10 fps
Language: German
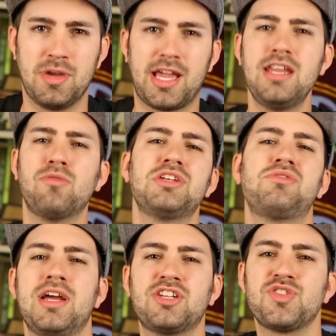Mechanic
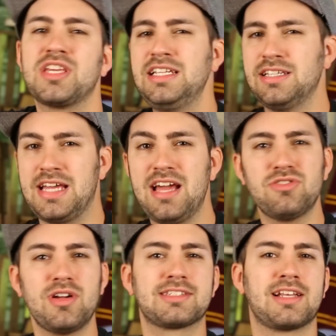Resurrection geht ja eher
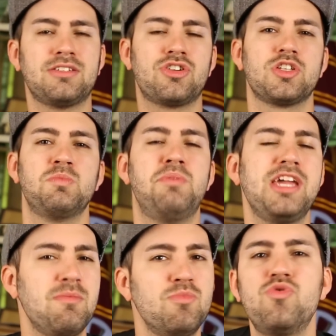so als klassisches
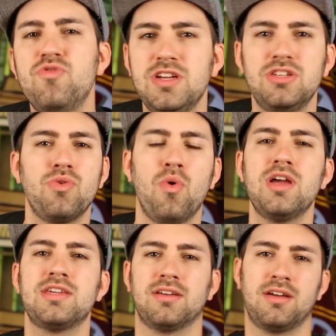B-Movie durch,